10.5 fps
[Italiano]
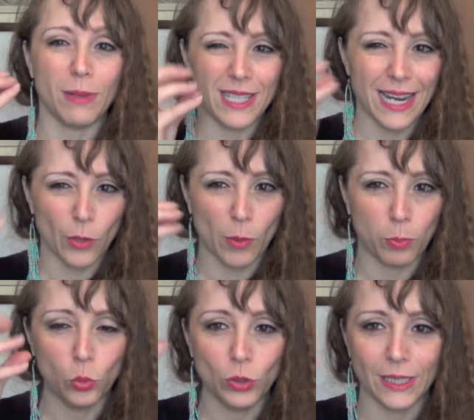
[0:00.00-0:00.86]
ma c'è anche una
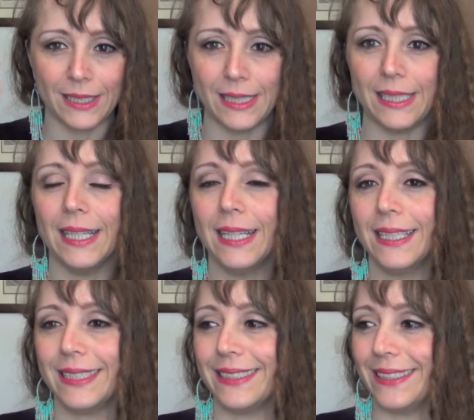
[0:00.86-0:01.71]
punta di
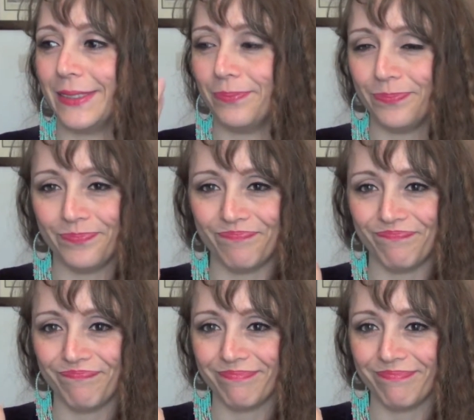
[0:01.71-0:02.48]
ehm,